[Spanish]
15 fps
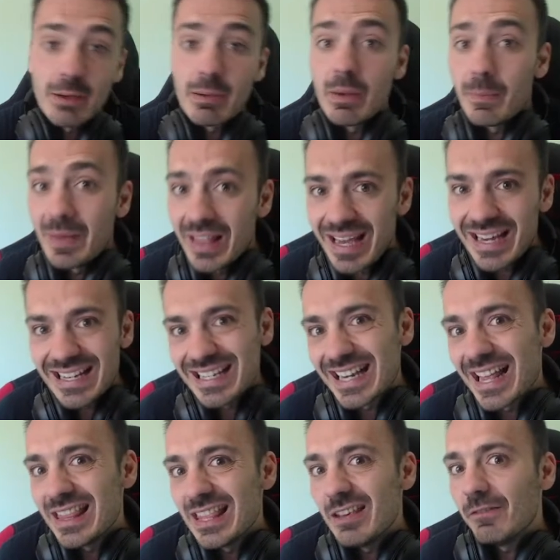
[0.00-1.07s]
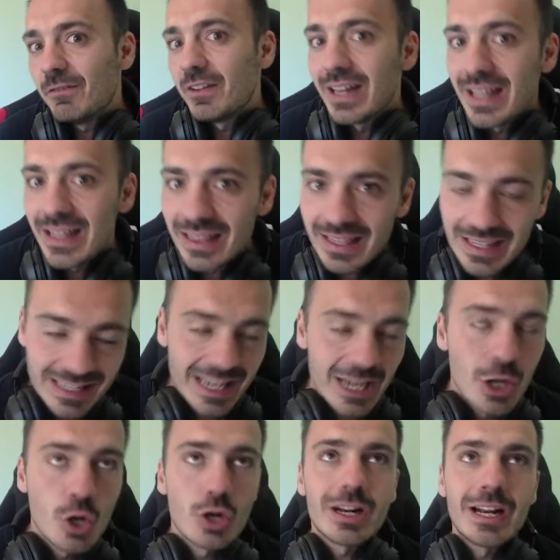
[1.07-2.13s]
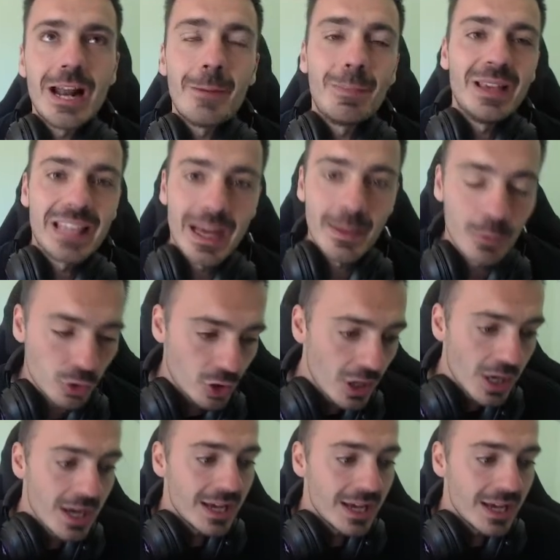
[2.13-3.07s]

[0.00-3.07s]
me pidáis sean diferentes, que no repitamos.